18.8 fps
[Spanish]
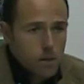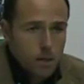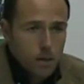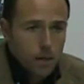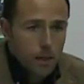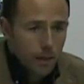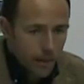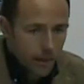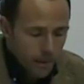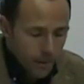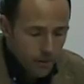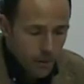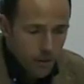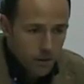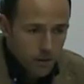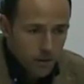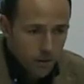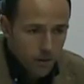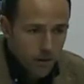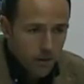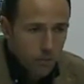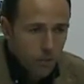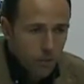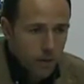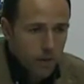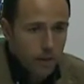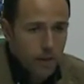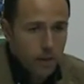y la verdad que es una situación
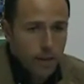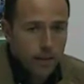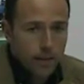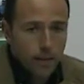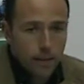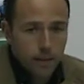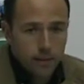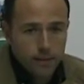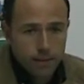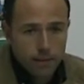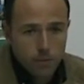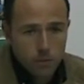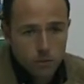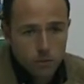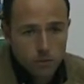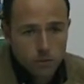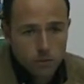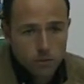muy delicada la que estamos.